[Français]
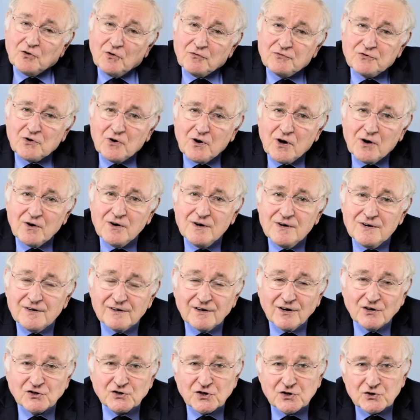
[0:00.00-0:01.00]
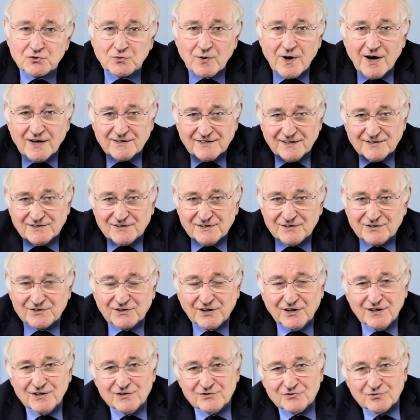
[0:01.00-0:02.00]
non-violent. Quand je jouais à Assassin's
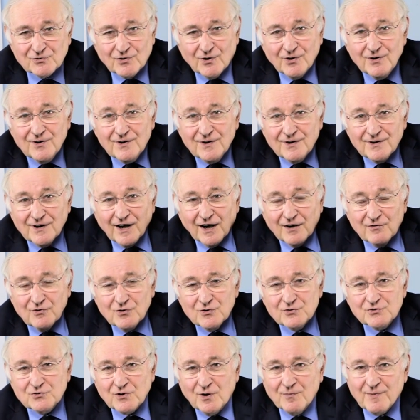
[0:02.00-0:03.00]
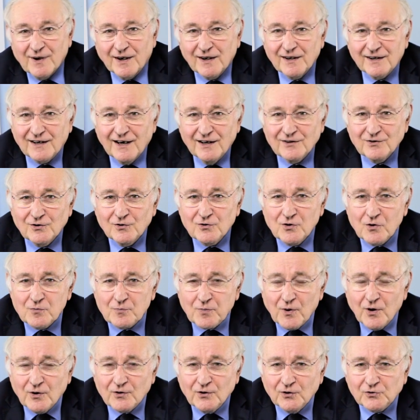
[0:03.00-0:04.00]
Creed sur la Révolution américaine, au lieu de
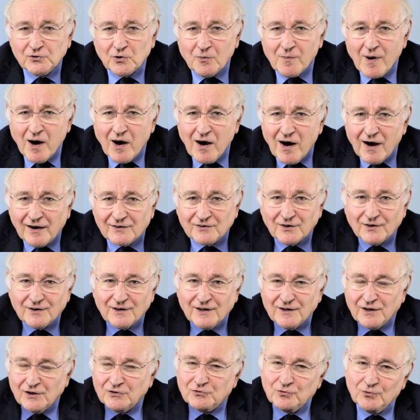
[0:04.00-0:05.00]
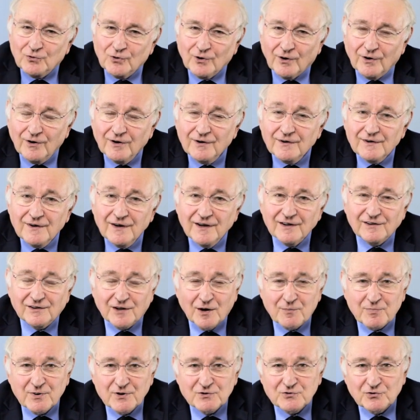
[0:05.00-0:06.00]
prendre le tomahawk dans la nature et de
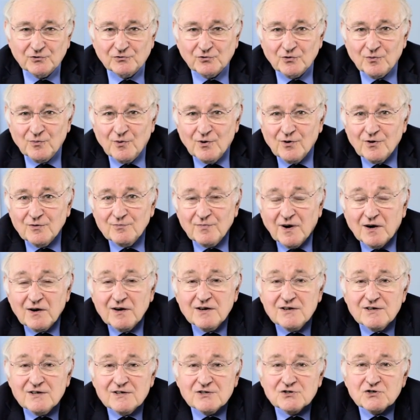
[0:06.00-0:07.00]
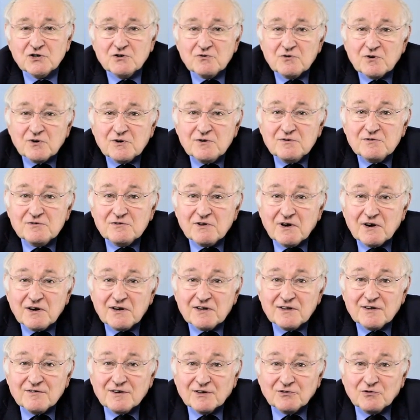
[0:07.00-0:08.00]
taper sur tout le monde, ben, je nourris une
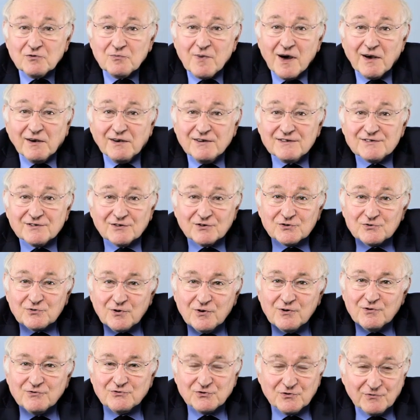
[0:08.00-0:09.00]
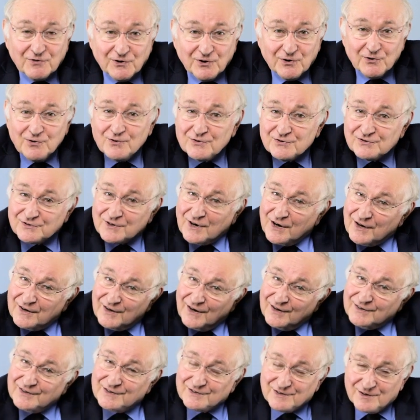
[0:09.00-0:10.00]
dinde avec du maïs en jouant aux jeux vidéo. C'est
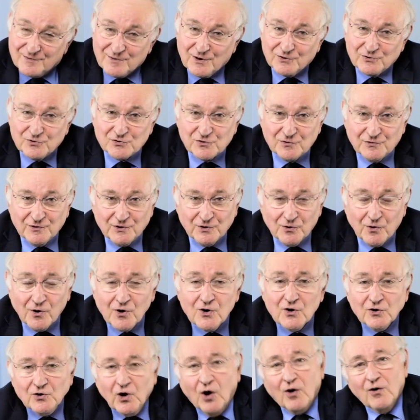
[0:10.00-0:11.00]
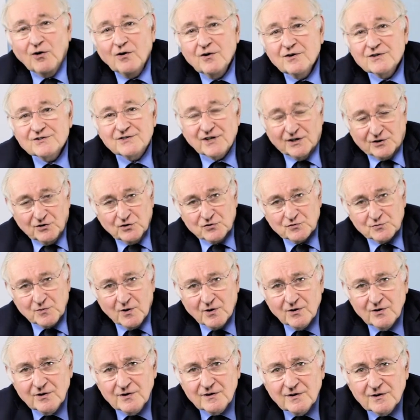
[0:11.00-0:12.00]
un, des éléments du jeu vidéo. Non,
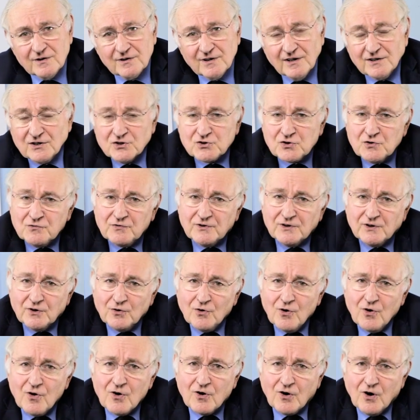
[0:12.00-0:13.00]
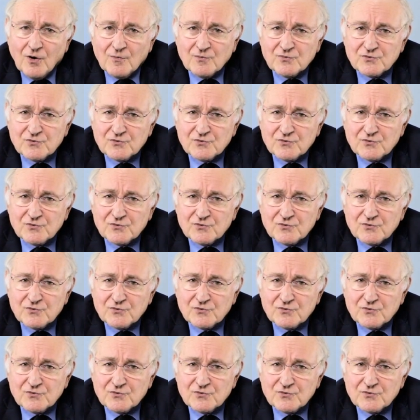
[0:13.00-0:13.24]
sérieusement. Il y a des jeux vidéo comme